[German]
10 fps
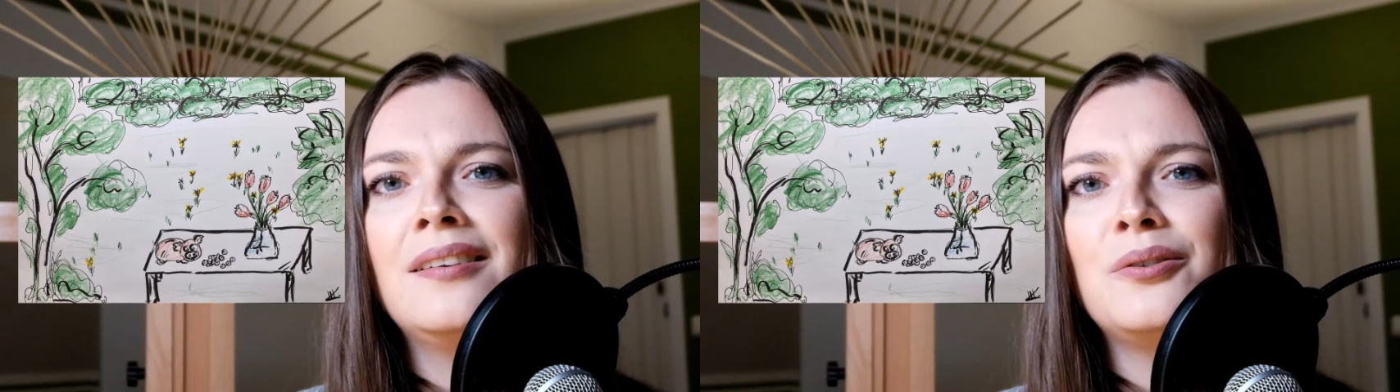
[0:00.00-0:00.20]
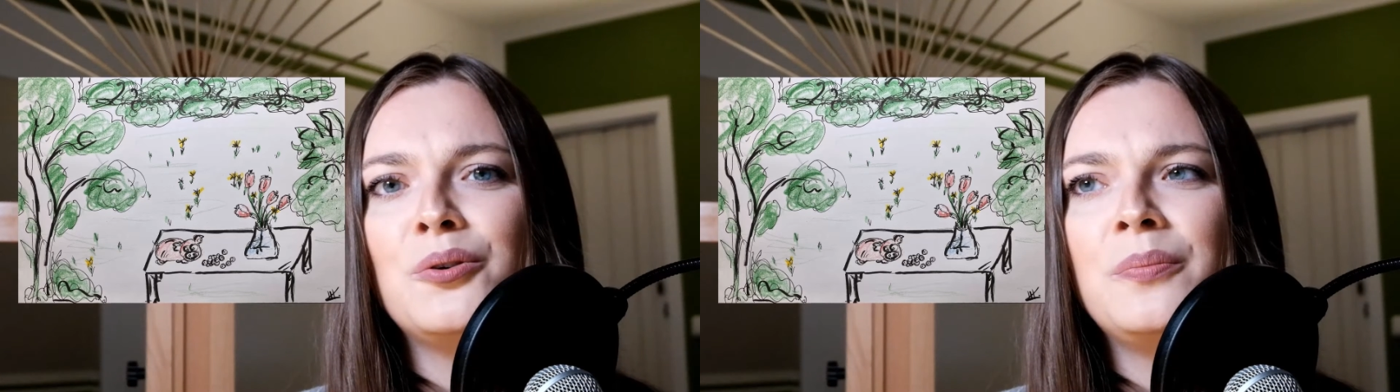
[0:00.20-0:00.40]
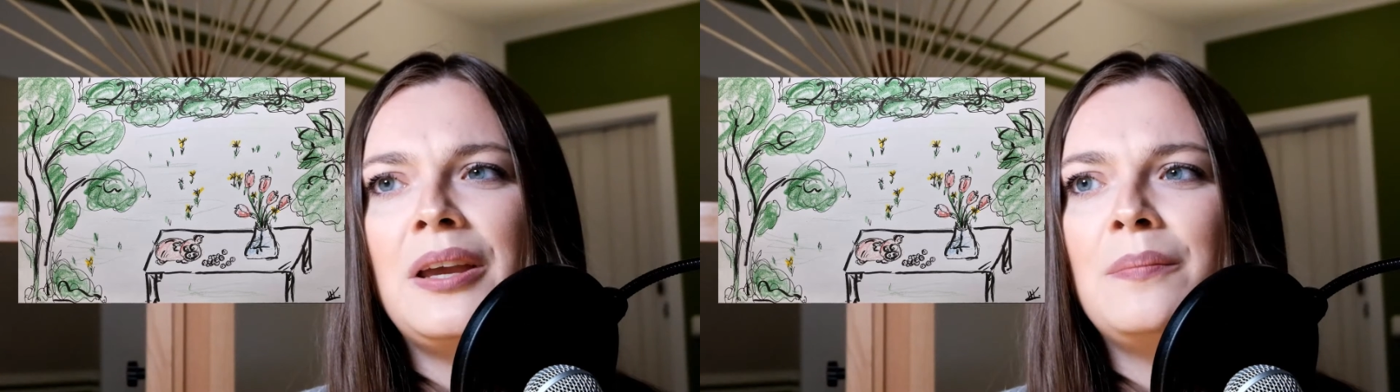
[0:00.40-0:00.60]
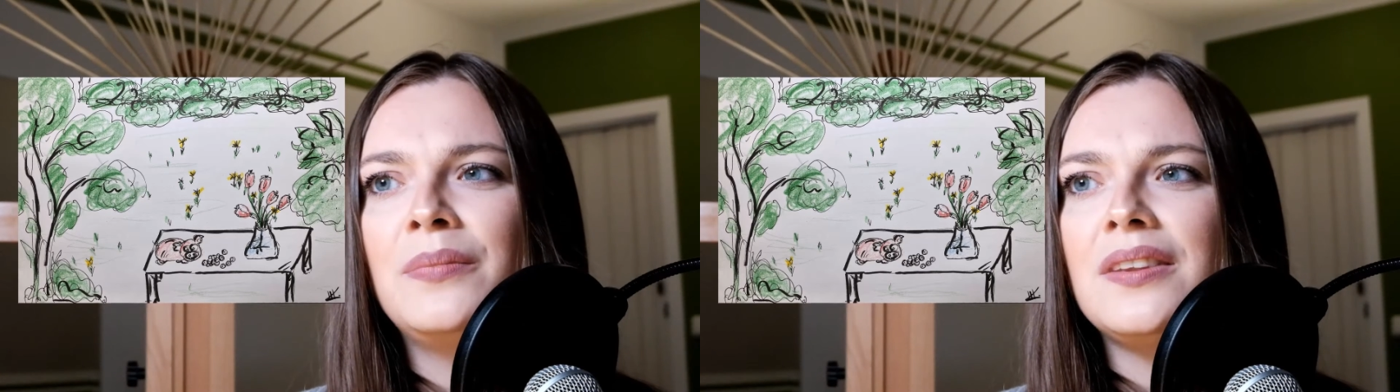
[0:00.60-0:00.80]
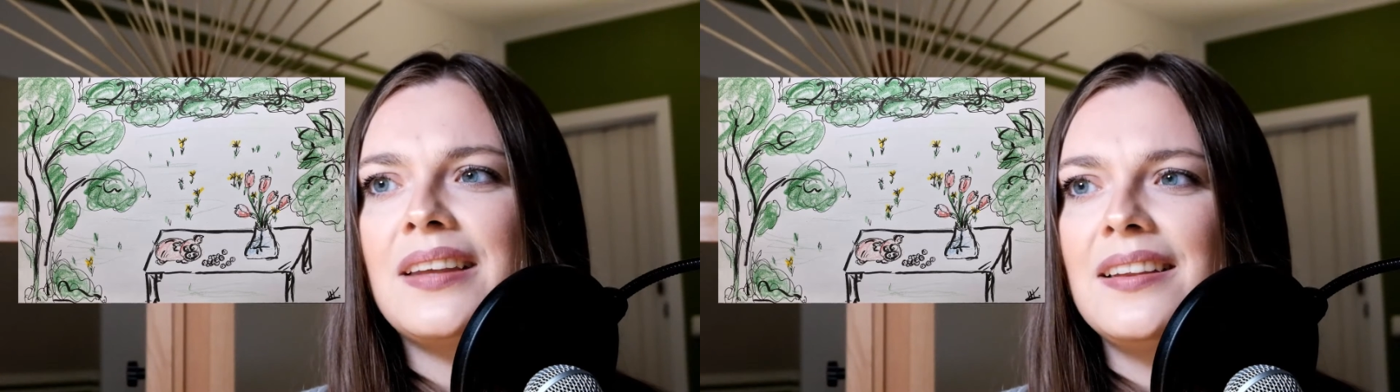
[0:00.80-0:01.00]
um eben
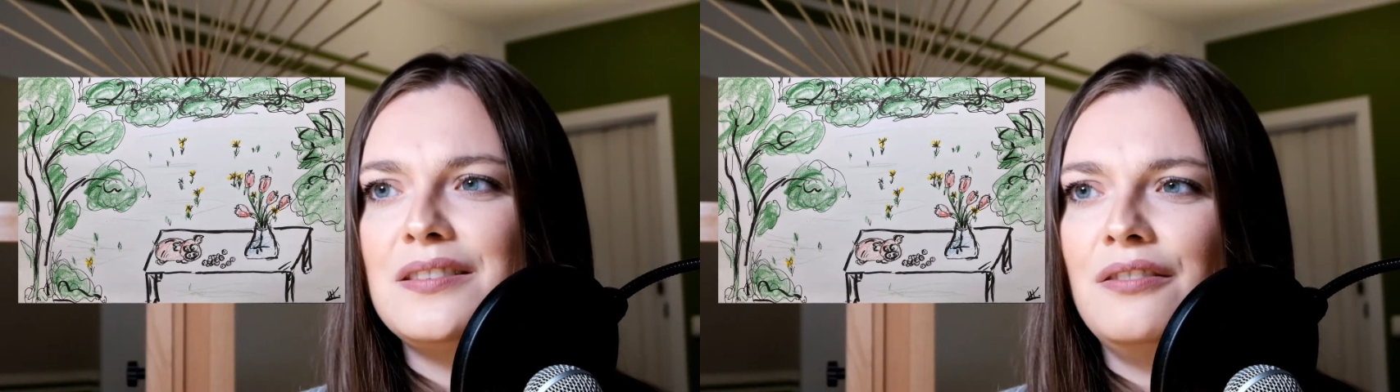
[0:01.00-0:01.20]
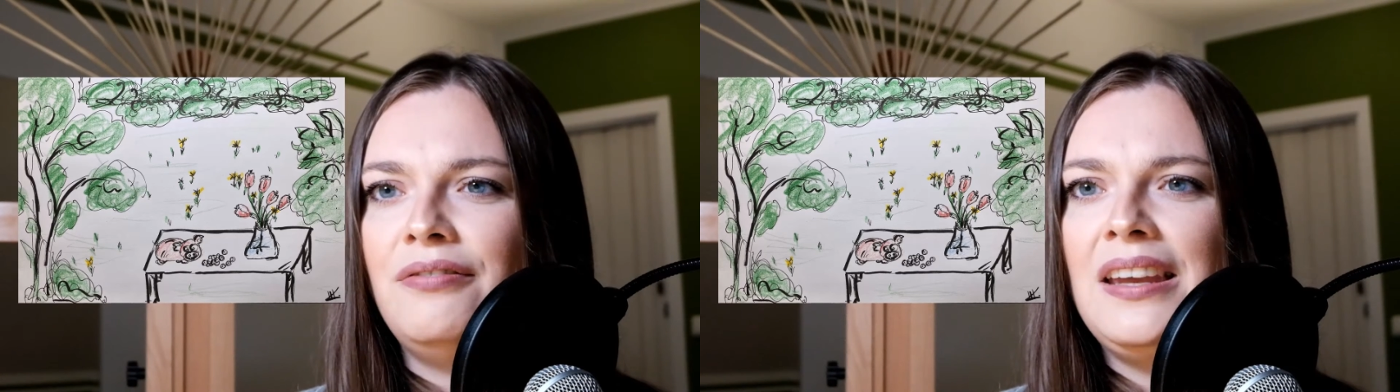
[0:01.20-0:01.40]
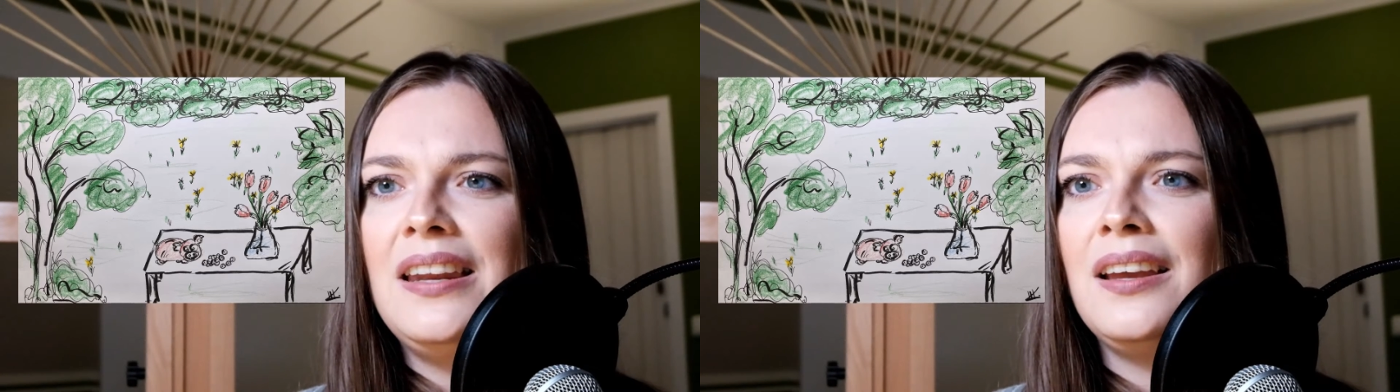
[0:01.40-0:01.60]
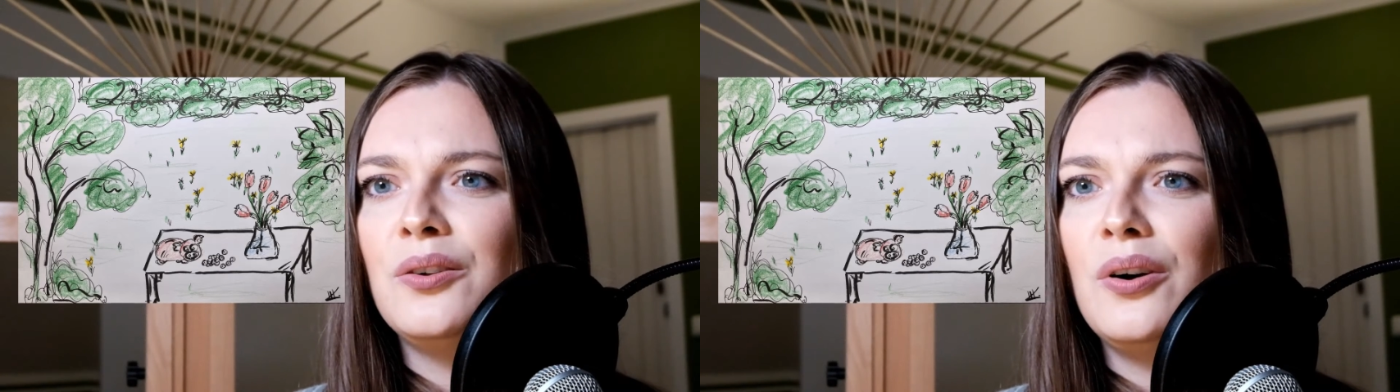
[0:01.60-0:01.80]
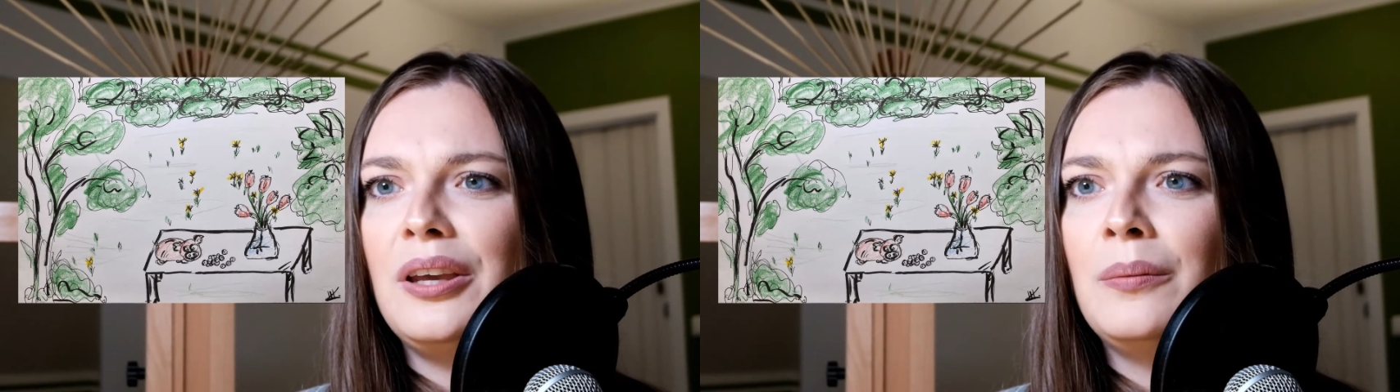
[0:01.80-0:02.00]
das ganze Feeling
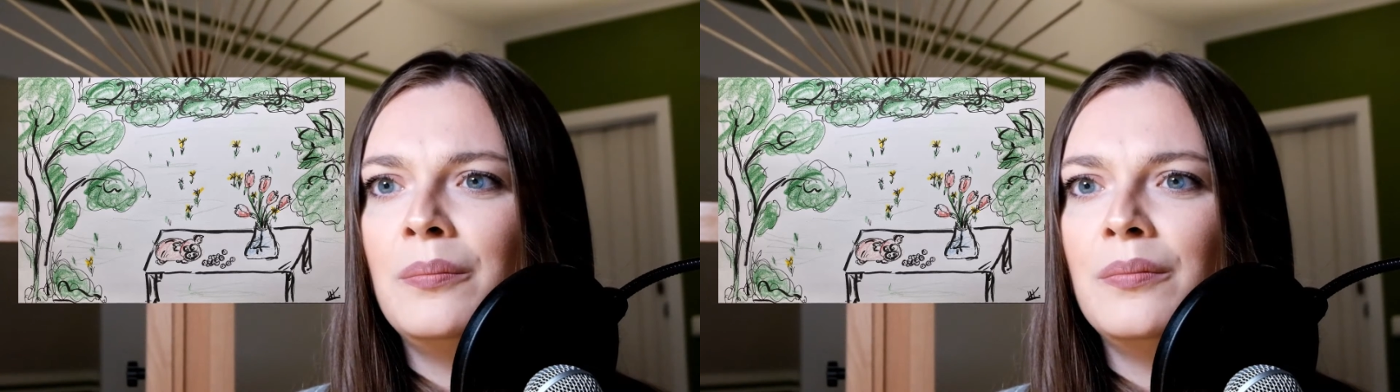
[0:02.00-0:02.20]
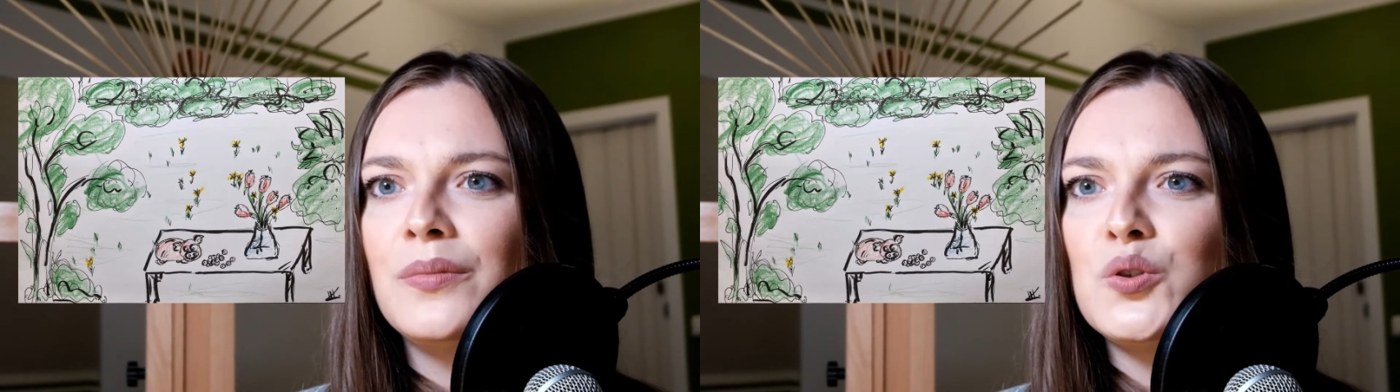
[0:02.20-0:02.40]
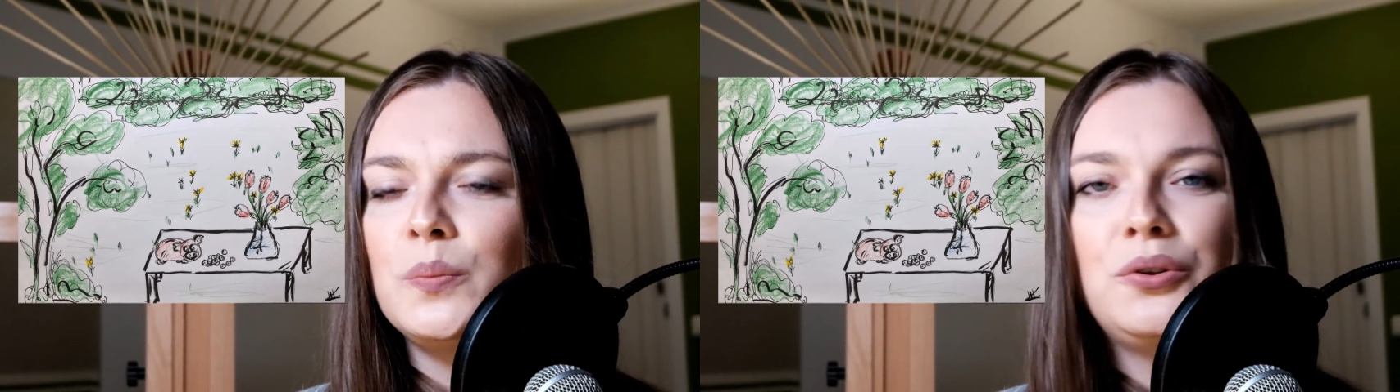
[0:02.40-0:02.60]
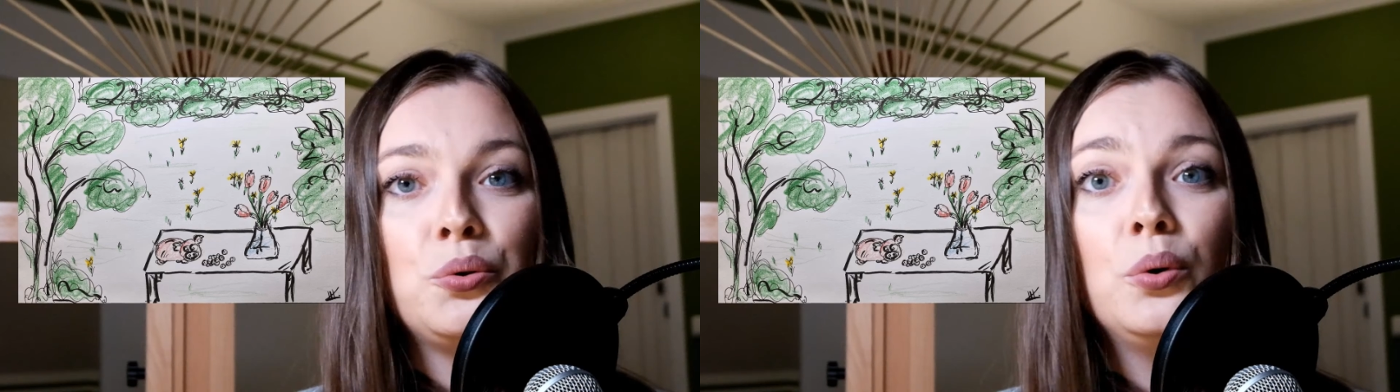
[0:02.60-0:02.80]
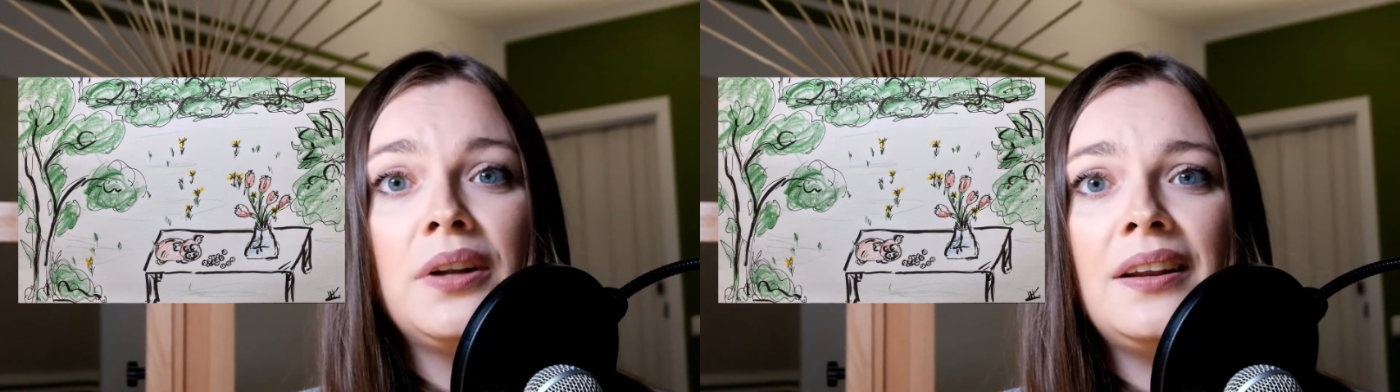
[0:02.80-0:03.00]
noch eben zu betonen,